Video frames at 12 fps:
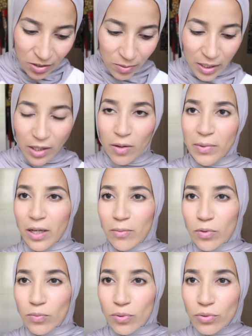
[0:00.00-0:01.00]
Je vais peut-être en mettre un
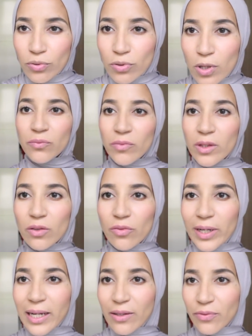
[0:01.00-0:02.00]
peu plus.
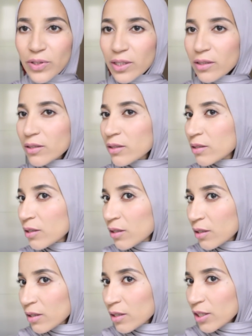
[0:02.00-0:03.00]
Voilà les filles.
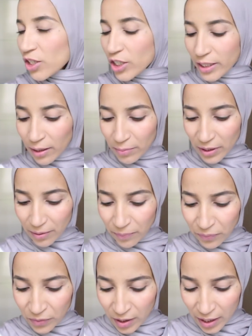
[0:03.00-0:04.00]
J'ai terminé.
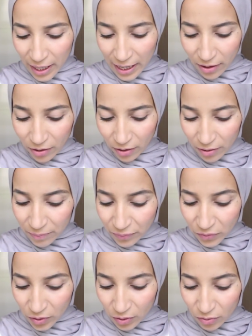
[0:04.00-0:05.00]
Alors,
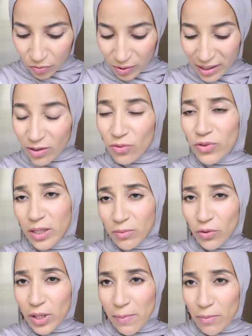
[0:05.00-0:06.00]
vous voyez que
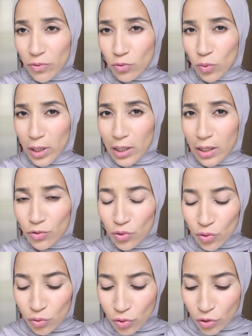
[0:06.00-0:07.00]
finalement on n'a pas besoin
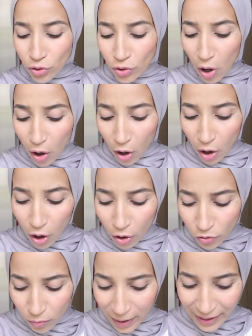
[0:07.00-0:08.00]
de
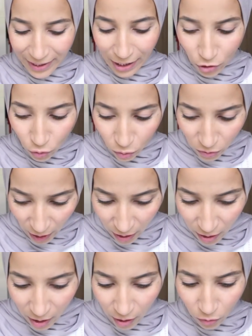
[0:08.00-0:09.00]
tant de maquillage que ça.
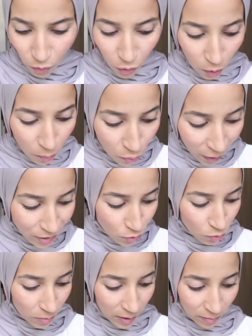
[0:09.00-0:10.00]
Donc pour
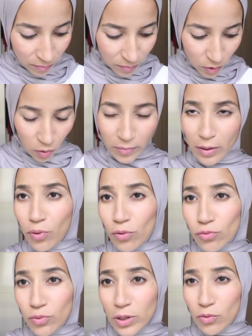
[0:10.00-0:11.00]
résumer, combien de
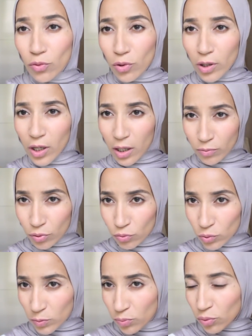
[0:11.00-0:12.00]
produits Donc un
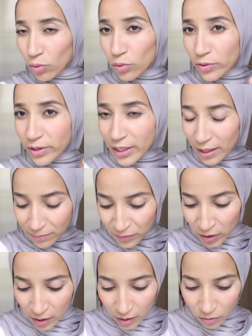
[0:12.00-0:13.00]
produit pour le teint.
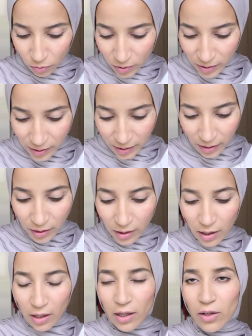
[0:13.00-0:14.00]
Donc ici,
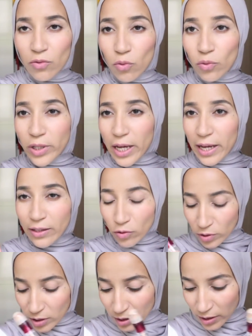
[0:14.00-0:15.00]
on a un
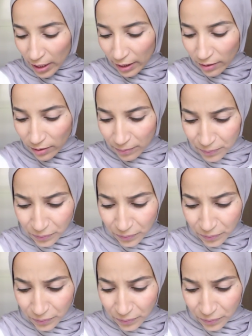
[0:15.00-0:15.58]
anti-cerne.